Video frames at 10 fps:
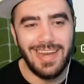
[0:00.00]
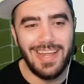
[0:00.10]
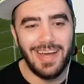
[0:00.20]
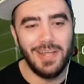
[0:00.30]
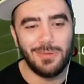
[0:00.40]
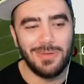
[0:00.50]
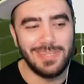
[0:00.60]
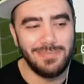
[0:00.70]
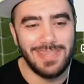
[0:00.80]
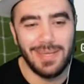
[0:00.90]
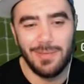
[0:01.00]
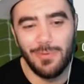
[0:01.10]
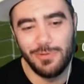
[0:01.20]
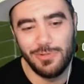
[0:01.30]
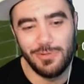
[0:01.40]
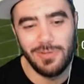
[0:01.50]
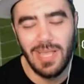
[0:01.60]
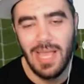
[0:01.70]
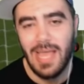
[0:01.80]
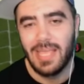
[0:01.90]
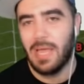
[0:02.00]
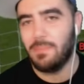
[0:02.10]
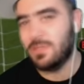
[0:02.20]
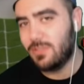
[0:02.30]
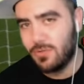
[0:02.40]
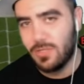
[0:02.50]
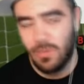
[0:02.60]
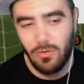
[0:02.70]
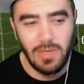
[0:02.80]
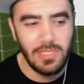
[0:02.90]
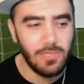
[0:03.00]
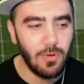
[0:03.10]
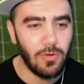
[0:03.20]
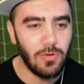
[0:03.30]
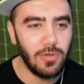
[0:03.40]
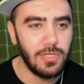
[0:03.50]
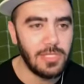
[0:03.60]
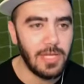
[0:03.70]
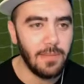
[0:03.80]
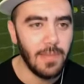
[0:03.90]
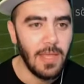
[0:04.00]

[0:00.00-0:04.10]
Lanet olası bir takım oluşturduk. Chemistry güzel olmayınca böyle oluyor işte.